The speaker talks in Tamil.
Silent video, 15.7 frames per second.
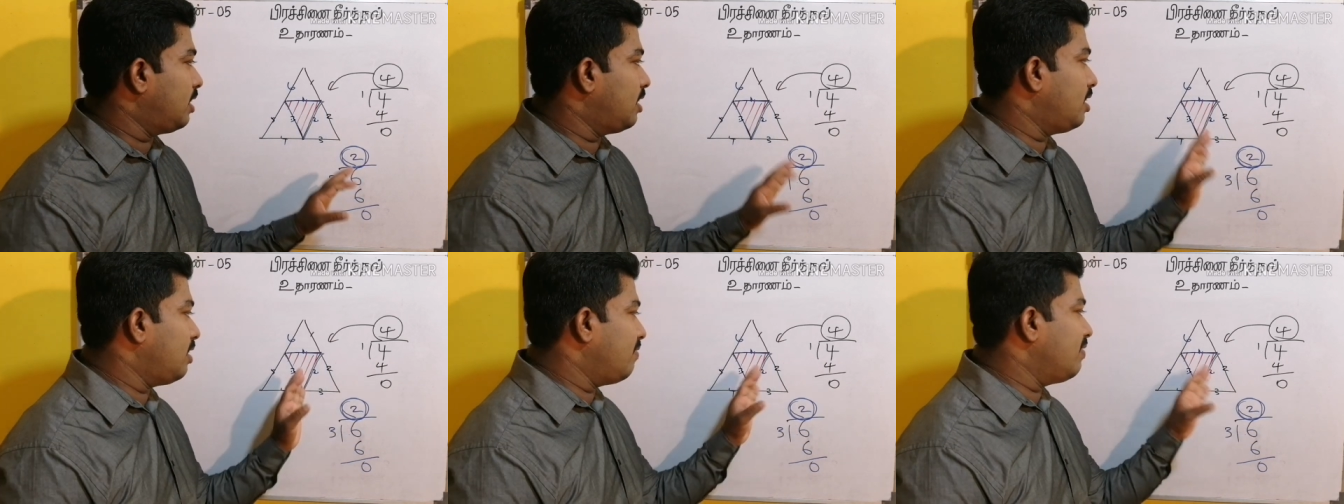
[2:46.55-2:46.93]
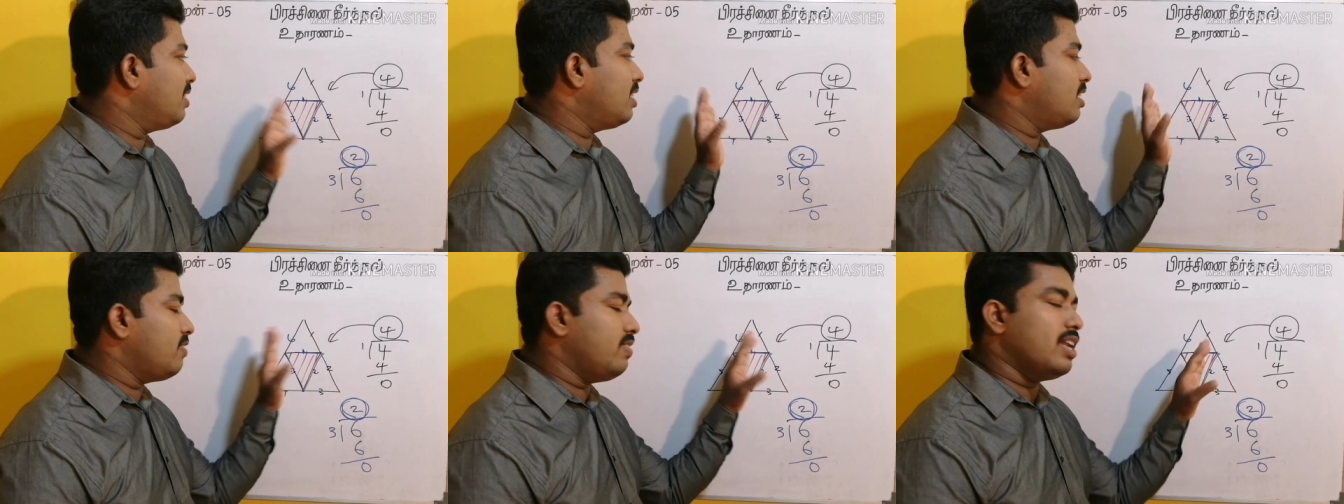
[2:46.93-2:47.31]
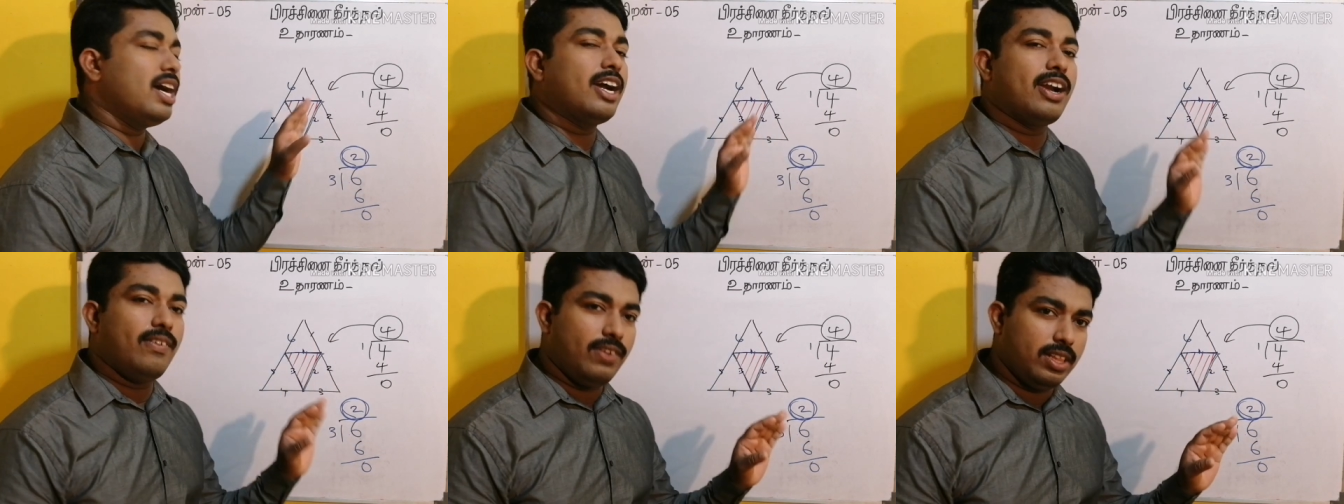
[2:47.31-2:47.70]
சரி வேறு
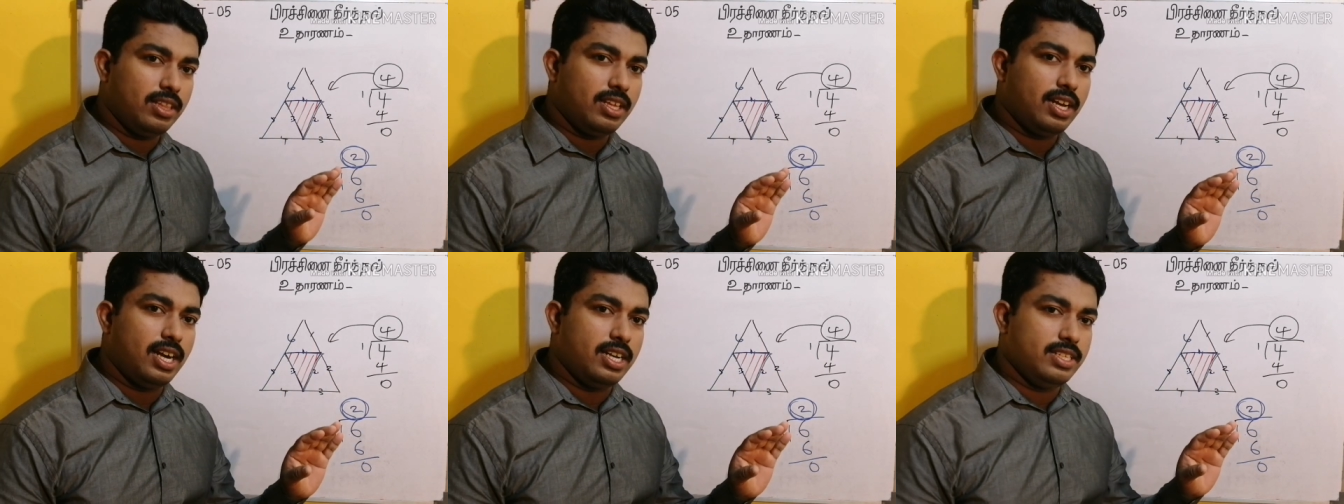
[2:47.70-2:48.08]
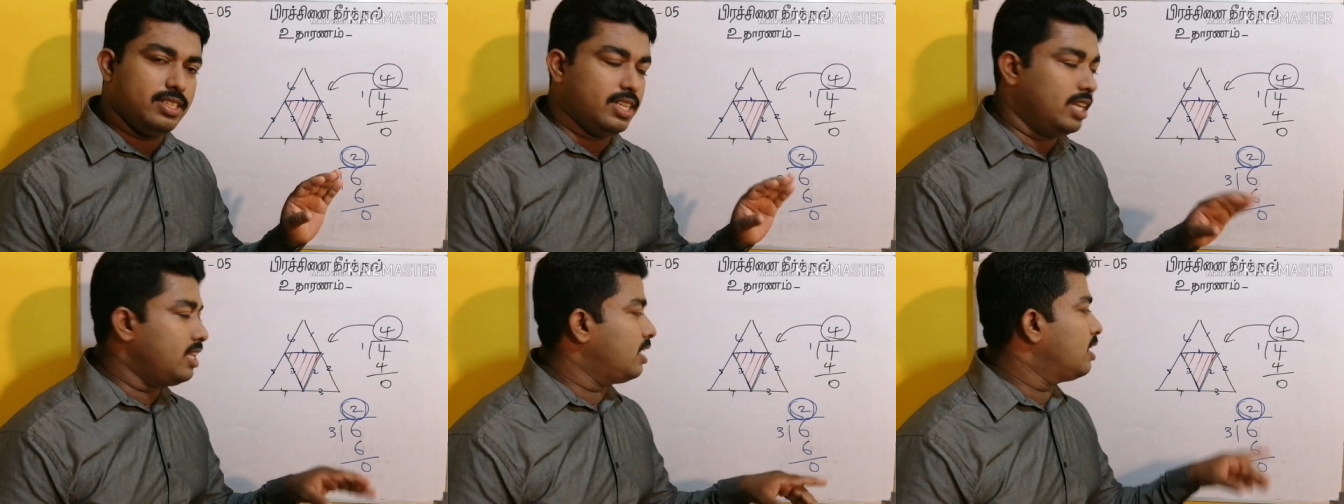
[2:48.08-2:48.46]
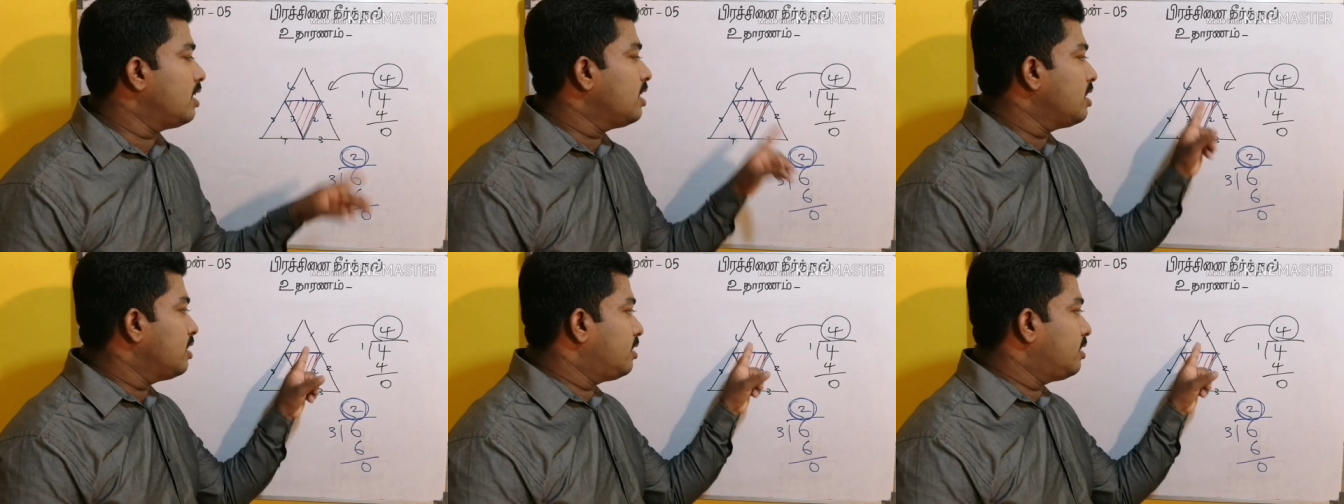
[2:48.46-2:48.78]
வினாக்கள் வந்தாலும் சரி